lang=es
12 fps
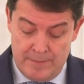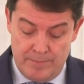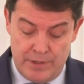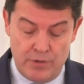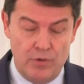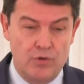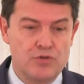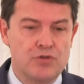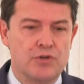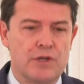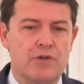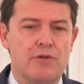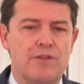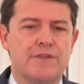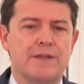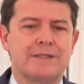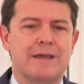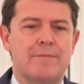Pero yo quiero
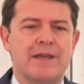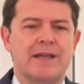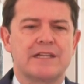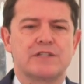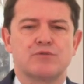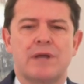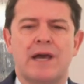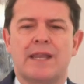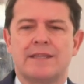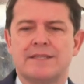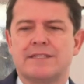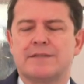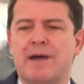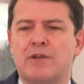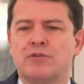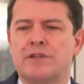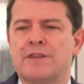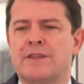decir también que es una grandísima
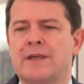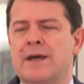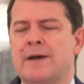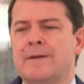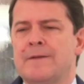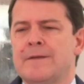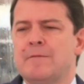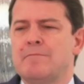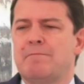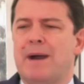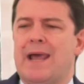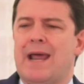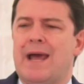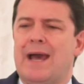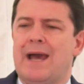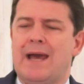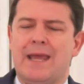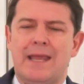noticia
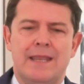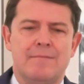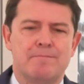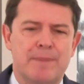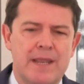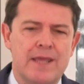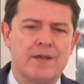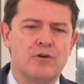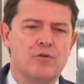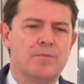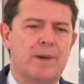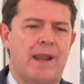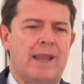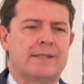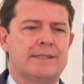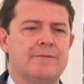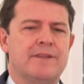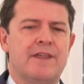para el empleo, para la
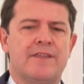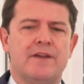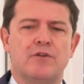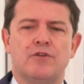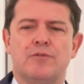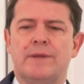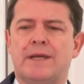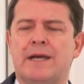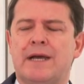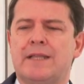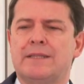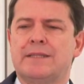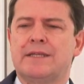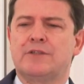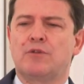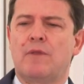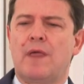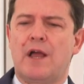actividad económica de
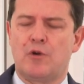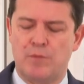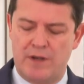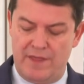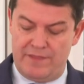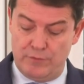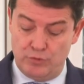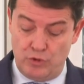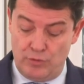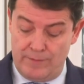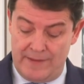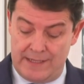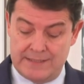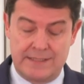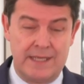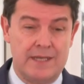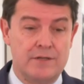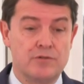toda la comunidad autónoma de
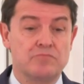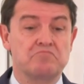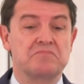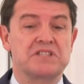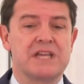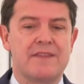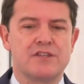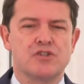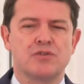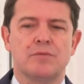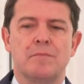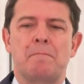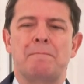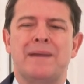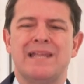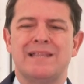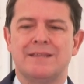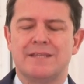Castilla y León. Se ha dicho
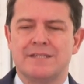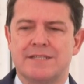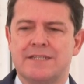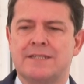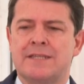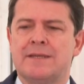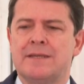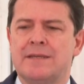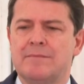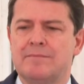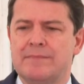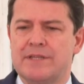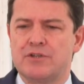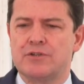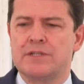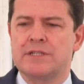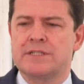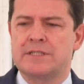27
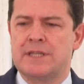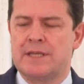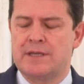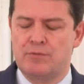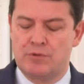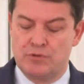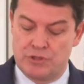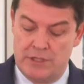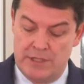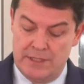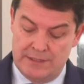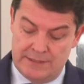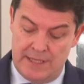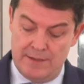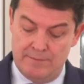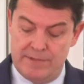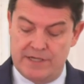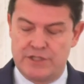millones de euros de
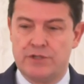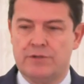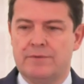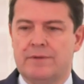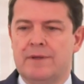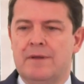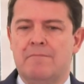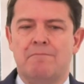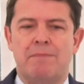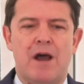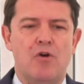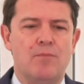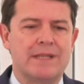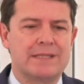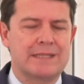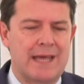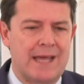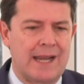inversión. Va a
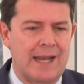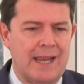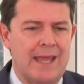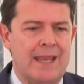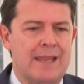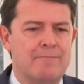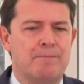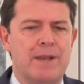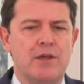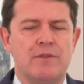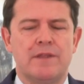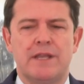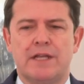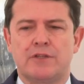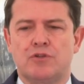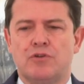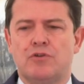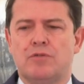aumentar el empleo
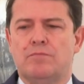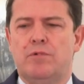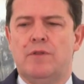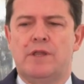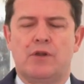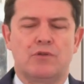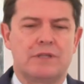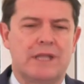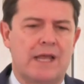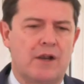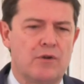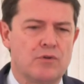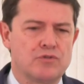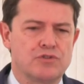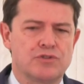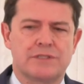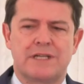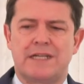directo, puede rondar
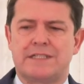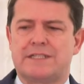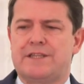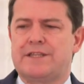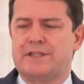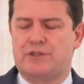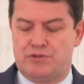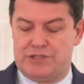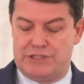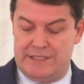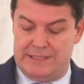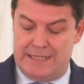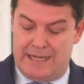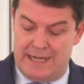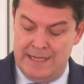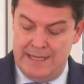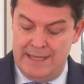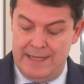los casi
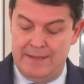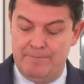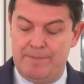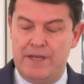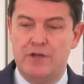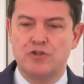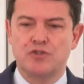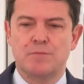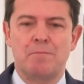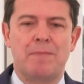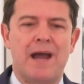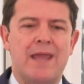160 empleos, va a